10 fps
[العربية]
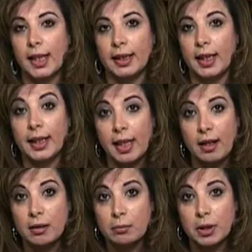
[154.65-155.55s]
يعني
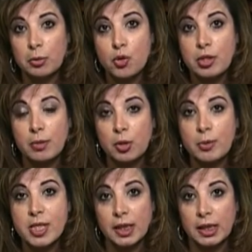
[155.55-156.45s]
خناقه بين مسلمين
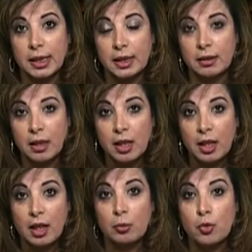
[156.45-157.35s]
ومسيحيين
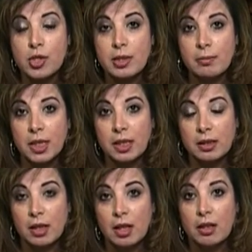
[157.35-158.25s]

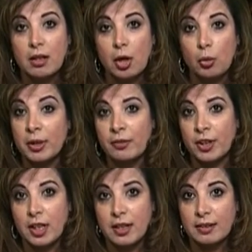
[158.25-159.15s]
المسلمين راحوا من
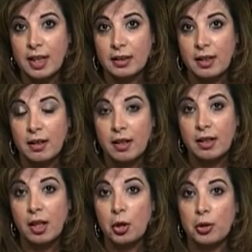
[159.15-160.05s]
في قريه تانية
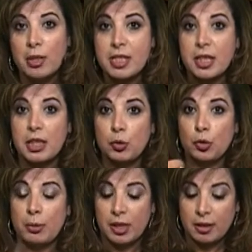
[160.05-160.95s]
راحوا المسيحيين
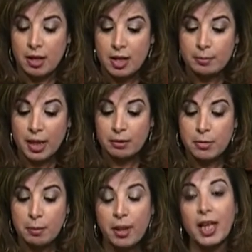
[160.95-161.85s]
دول من القريه
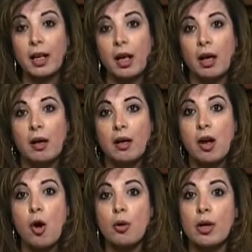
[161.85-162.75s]
بتاعت منبال
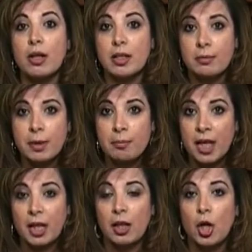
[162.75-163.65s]
راحوا قريه
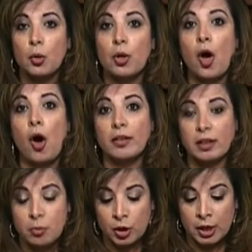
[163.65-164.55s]
منبال وراحوا
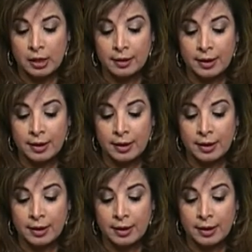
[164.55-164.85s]
حطموا